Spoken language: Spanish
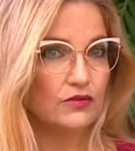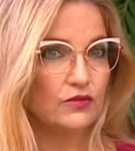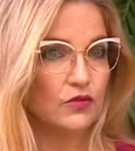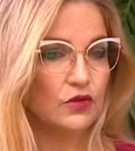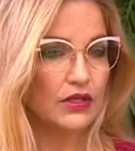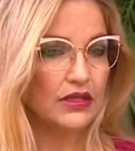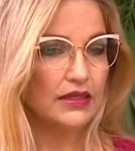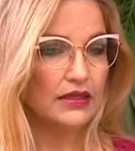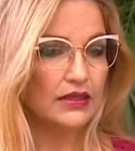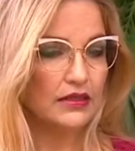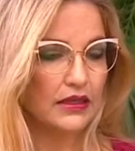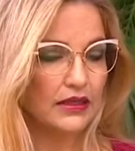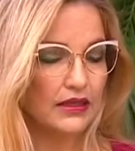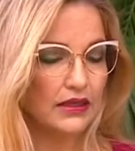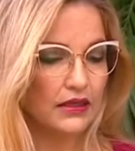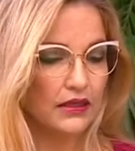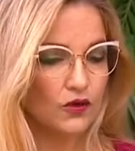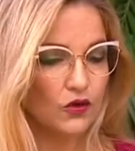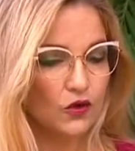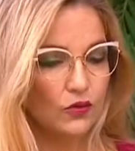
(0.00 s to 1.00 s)
es muy
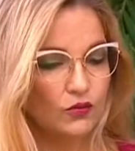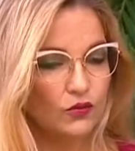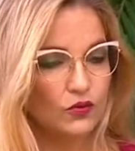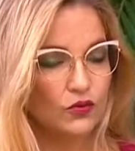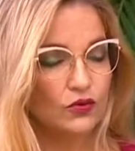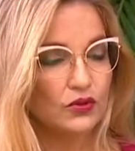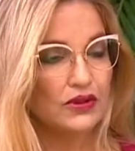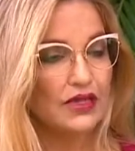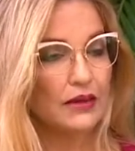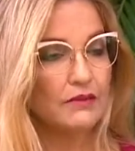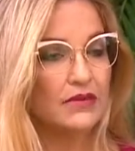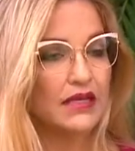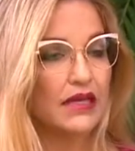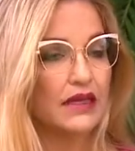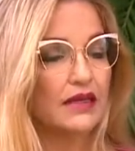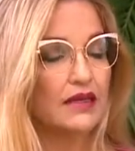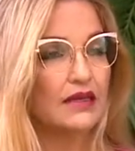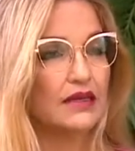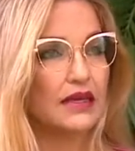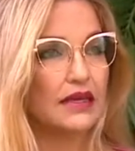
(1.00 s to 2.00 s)
eh, común,
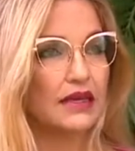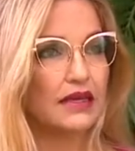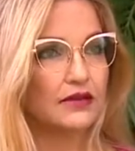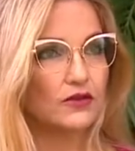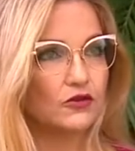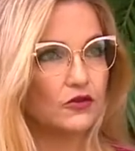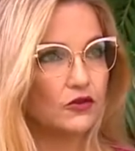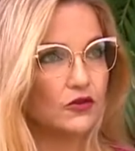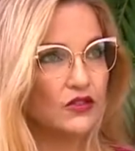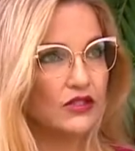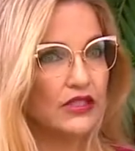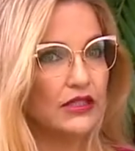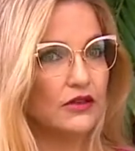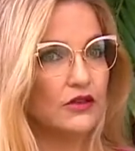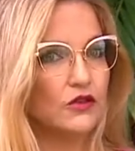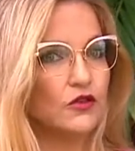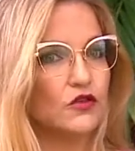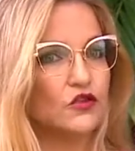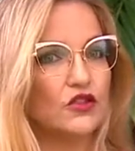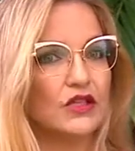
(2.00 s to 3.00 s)
también esos
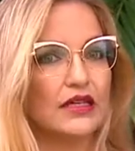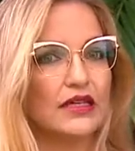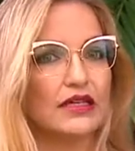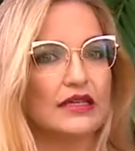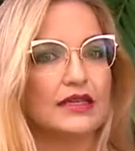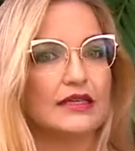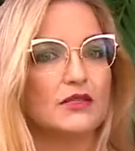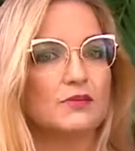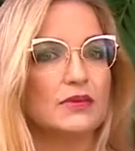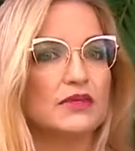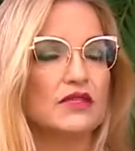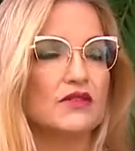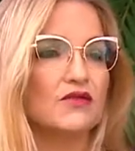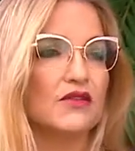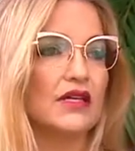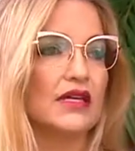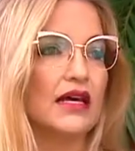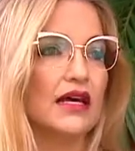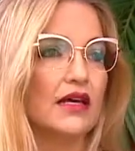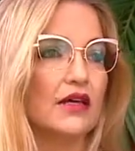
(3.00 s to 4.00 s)
sitios tienen
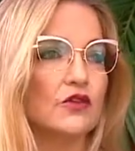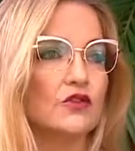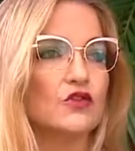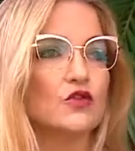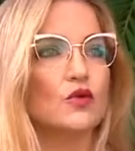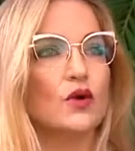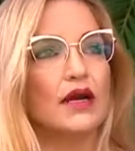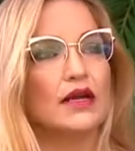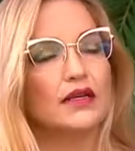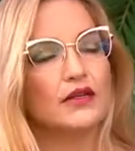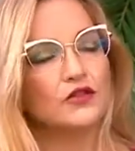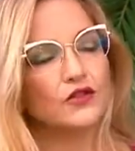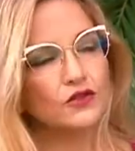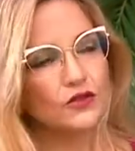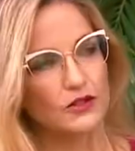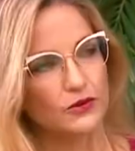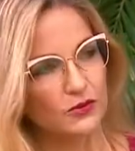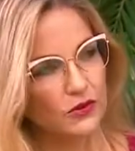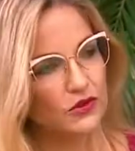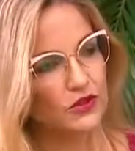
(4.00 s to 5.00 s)
especificados cuáles
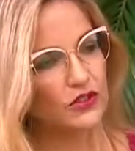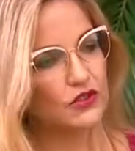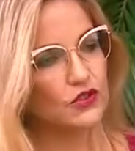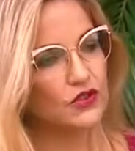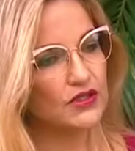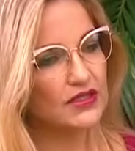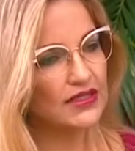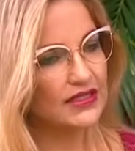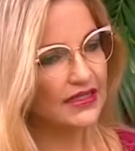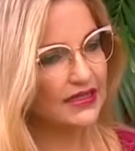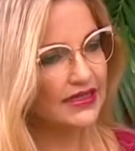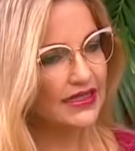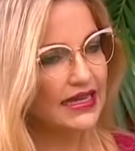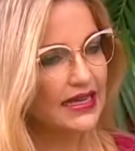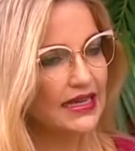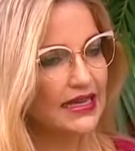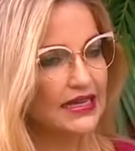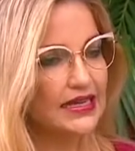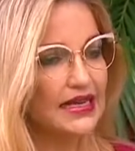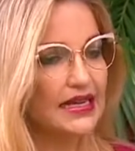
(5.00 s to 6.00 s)
son las protecciones que
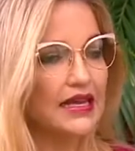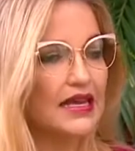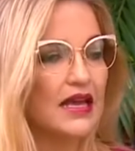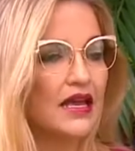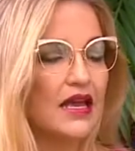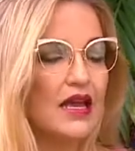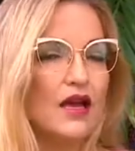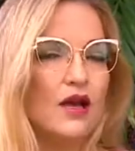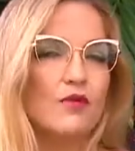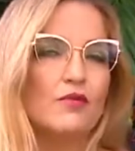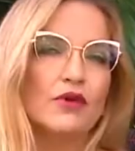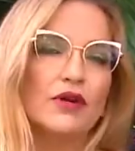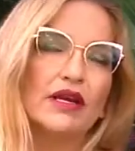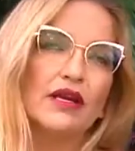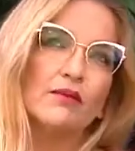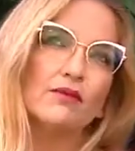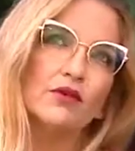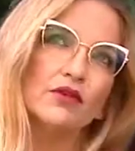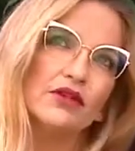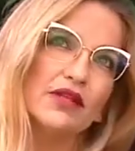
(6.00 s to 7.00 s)
tiene. Por
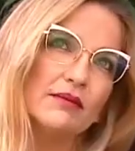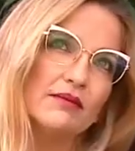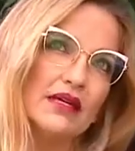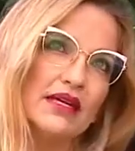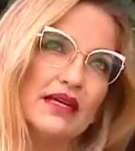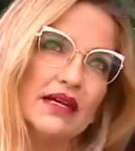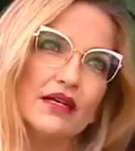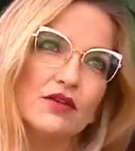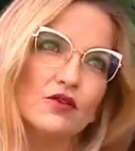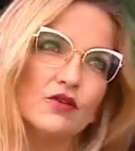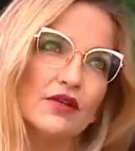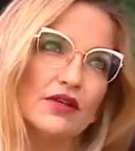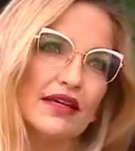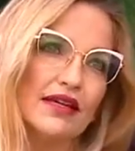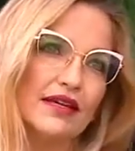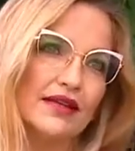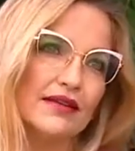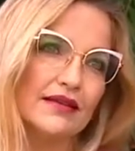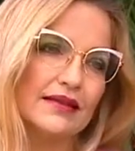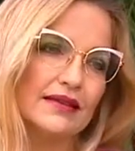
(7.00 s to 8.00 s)
ejemplo, también algo
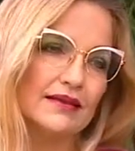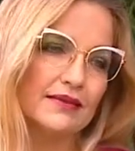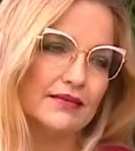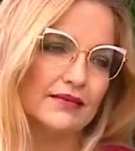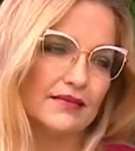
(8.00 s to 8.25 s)
que